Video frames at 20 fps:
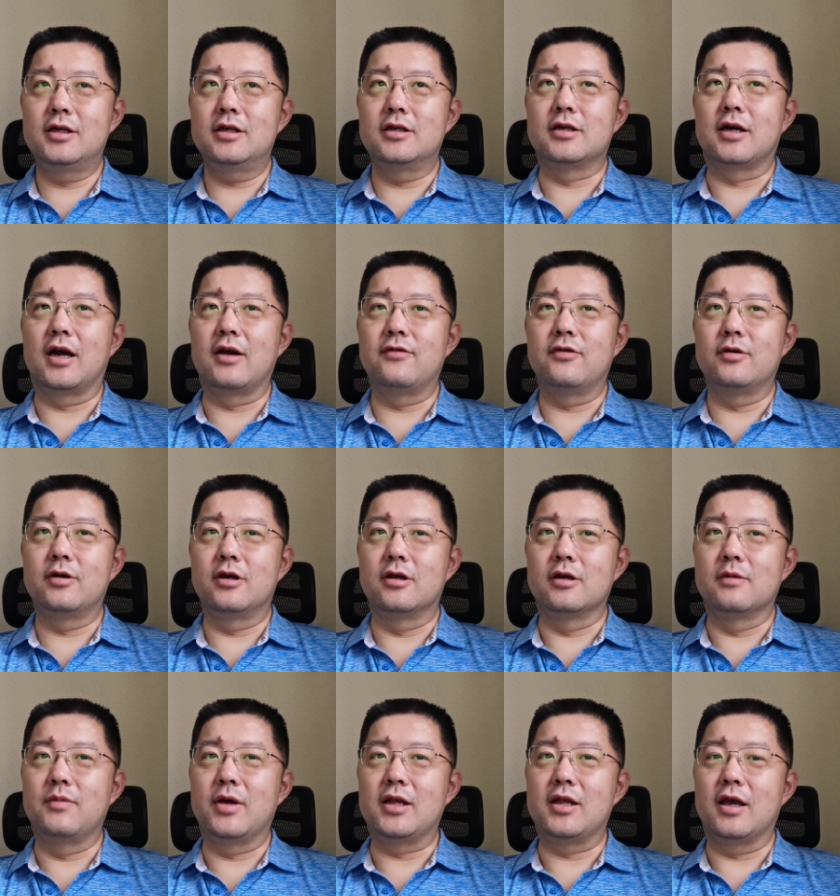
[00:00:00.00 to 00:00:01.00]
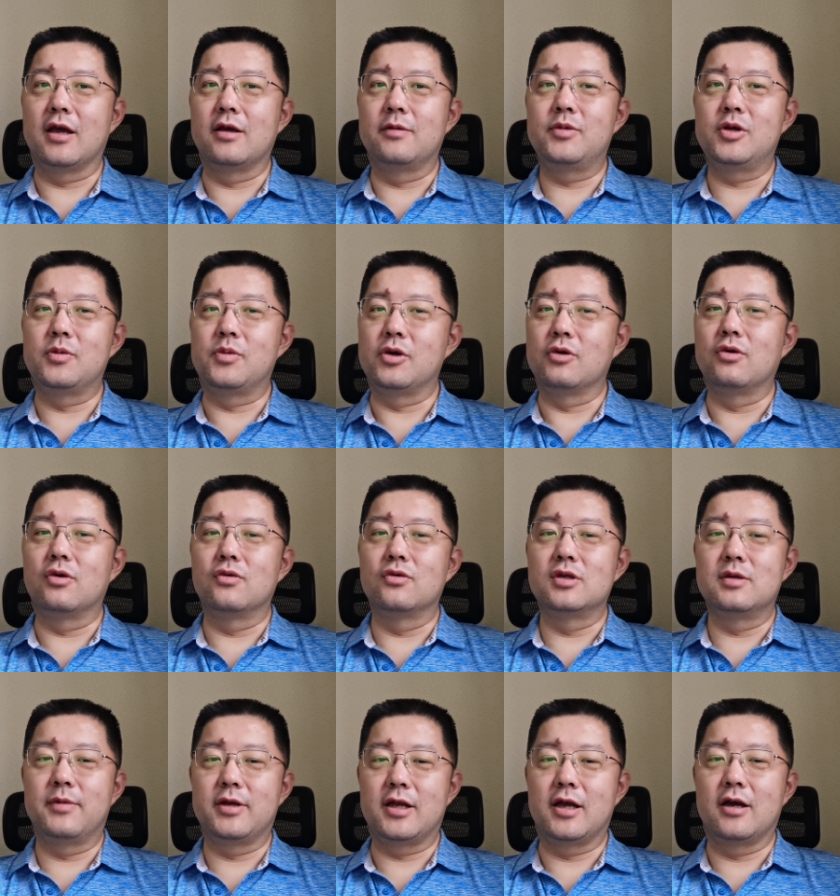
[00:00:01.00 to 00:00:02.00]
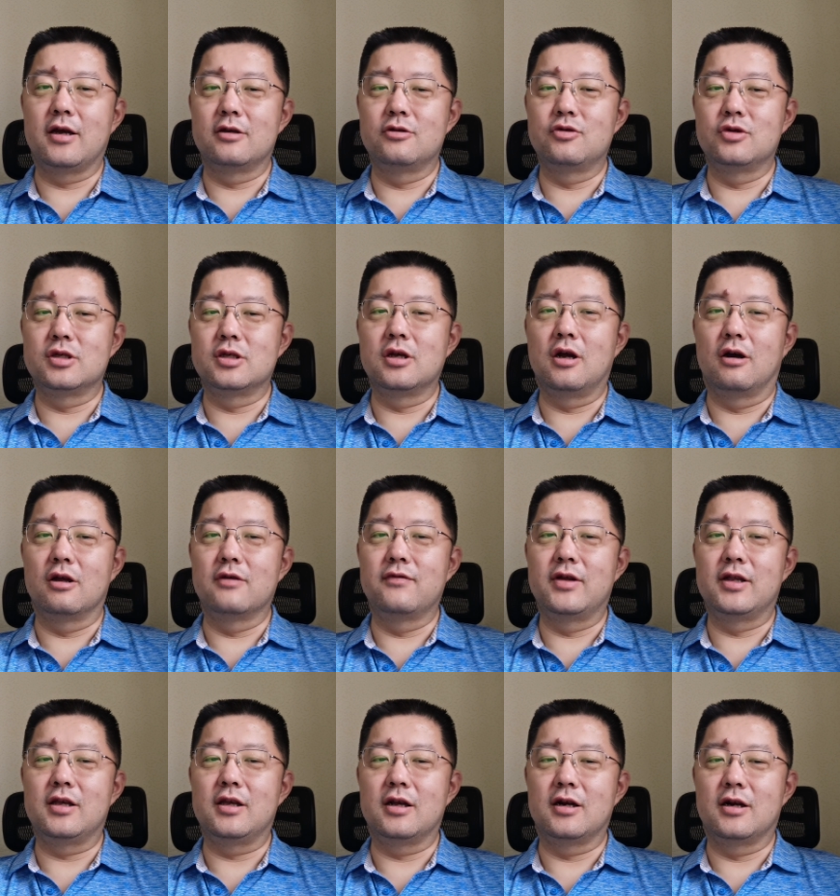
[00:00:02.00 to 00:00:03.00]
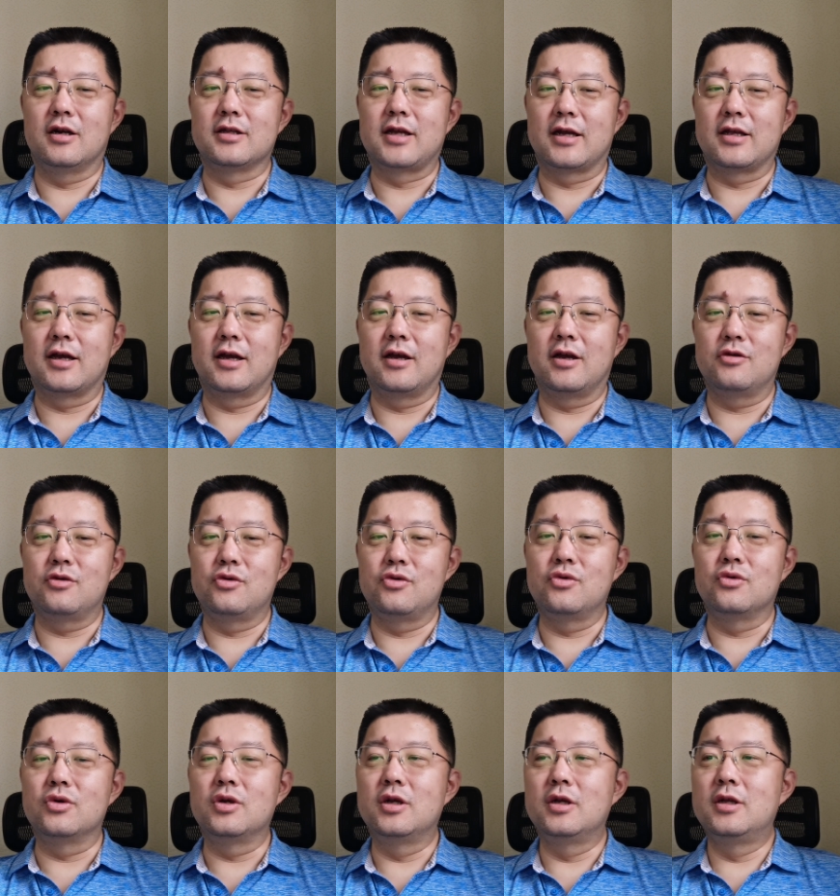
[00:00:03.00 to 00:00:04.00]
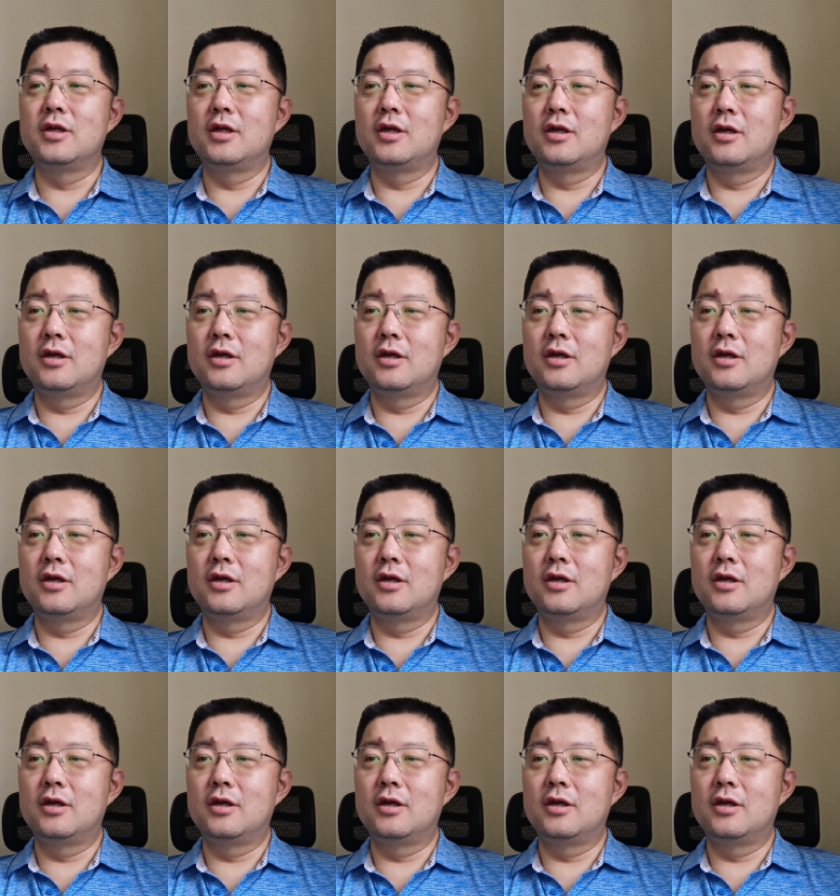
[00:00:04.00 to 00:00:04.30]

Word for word: 这个是 iPhone 可能每年，比如苹果公司每年要去思考的问题，然后大家也去用，